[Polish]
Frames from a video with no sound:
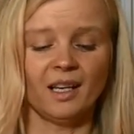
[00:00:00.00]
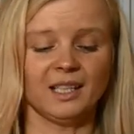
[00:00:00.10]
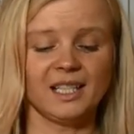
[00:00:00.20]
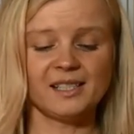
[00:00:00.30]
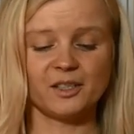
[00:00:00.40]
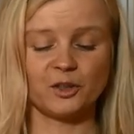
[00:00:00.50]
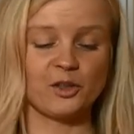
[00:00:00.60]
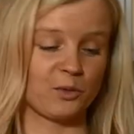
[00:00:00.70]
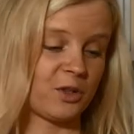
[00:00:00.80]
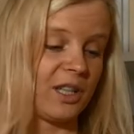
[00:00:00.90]
Jest to
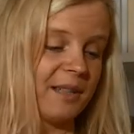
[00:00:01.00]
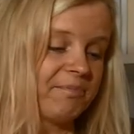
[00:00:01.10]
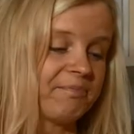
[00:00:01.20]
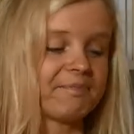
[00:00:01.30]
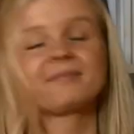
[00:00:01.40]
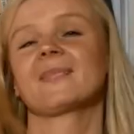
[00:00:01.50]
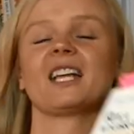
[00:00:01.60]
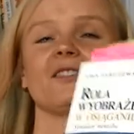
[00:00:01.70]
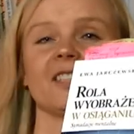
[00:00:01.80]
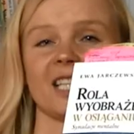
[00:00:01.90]
książka
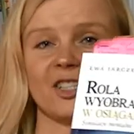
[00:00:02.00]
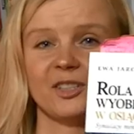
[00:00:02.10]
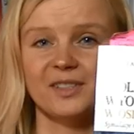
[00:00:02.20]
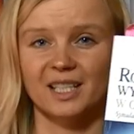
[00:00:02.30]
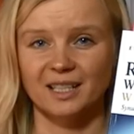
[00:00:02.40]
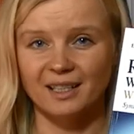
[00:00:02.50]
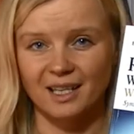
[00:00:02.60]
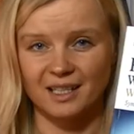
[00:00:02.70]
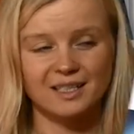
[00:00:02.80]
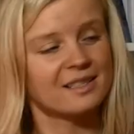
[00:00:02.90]
Ewy
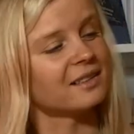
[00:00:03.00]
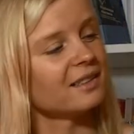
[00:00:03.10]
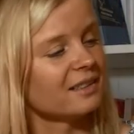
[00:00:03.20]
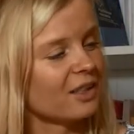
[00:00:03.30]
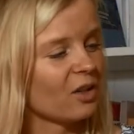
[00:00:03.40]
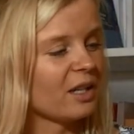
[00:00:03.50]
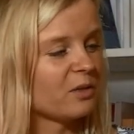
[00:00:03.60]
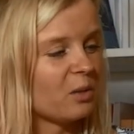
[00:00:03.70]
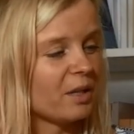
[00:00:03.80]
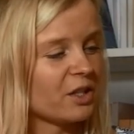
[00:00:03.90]
Jarczewskiej-Gertz Rola
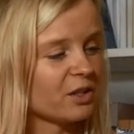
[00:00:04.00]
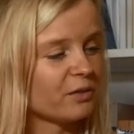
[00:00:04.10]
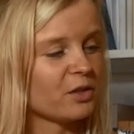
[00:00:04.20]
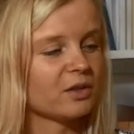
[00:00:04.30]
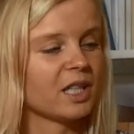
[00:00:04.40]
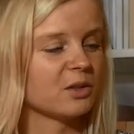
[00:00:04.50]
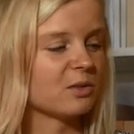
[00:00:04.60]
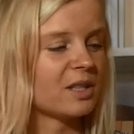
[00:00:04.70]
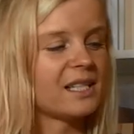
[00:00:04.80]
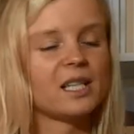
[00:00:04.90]
wyobrażeń w
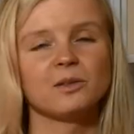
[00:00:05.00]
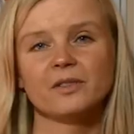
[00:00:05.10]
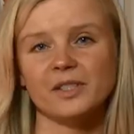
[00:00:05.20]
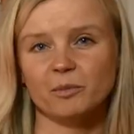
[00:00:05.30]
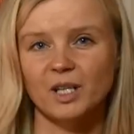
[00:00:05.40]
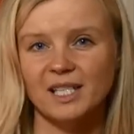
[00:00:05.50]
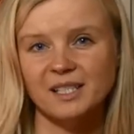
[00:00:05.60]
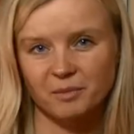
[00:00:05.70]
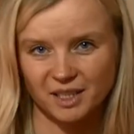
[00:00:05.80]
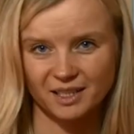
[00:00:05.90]
osiąganiu celów,
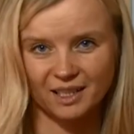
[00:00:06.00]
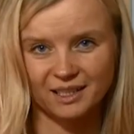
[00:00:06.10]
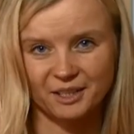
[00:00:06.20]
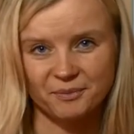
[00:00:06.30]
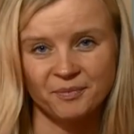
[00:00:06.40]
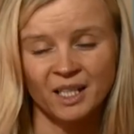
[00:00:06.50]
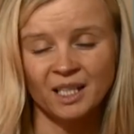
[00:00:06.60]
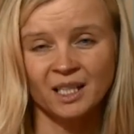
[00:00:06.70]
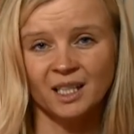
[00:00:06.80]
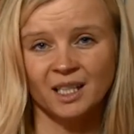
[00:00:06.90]
symulacje mentalne.
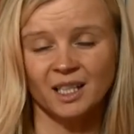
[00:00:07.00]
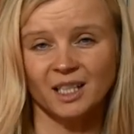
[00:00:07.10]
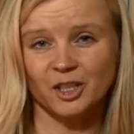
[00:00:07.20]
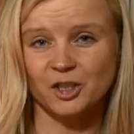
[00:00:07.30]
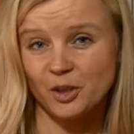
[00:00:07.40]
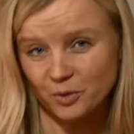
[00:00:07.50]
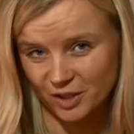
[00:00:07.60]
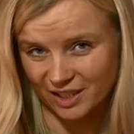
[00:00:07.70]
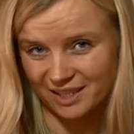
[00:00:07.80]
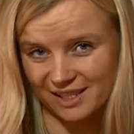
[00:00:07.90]

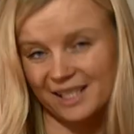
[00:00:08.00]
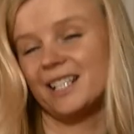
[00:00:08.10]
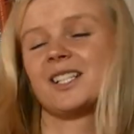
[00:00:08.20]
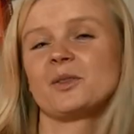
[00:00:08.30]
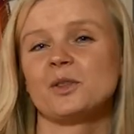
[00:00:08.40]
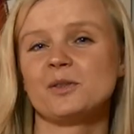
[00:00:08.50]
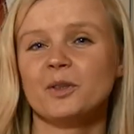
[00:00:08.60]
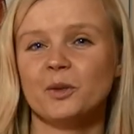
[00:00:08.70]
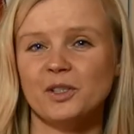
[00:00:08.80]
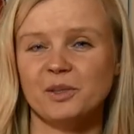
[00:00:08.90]
Książek z zakresu
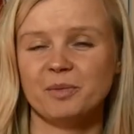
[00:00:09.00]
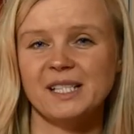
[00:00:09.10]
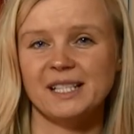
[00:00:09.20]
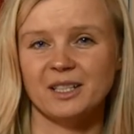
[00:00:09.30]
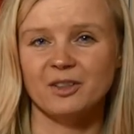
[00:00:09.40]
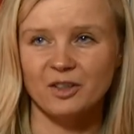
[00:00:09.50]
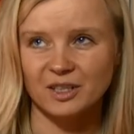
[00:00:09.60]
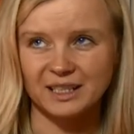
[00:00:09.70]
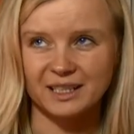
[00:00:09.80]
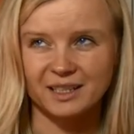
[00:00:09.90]
rozwoju
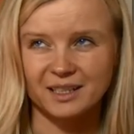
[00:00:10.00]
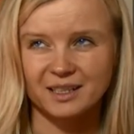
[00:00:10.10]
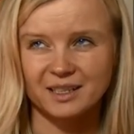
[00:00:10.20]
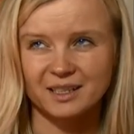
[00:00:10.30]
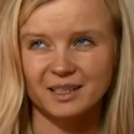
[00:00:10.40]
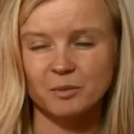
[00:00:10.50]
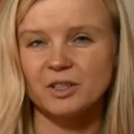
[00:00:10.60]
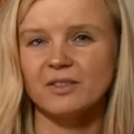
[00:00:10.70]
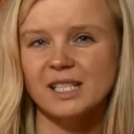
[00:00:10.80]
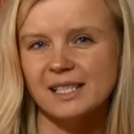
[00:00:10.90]
osobistego i takich
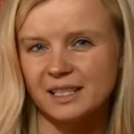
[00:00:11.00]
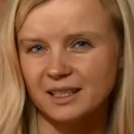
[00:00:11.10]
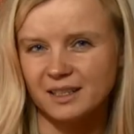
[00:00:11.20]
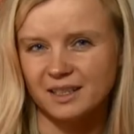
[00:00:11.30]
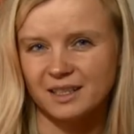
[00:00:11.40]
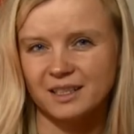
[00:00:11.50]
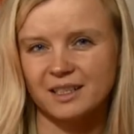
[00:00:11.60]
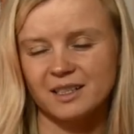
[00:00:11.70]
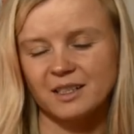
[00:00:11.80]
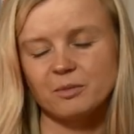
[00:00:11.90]

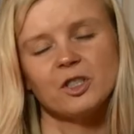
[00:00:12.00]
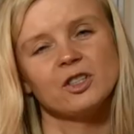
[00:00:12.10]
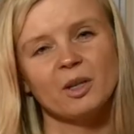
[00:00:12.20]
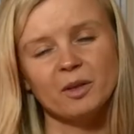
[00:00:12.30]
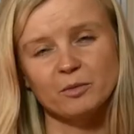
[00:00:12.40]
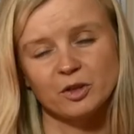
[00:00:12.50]
motywacyjnych przeczytałam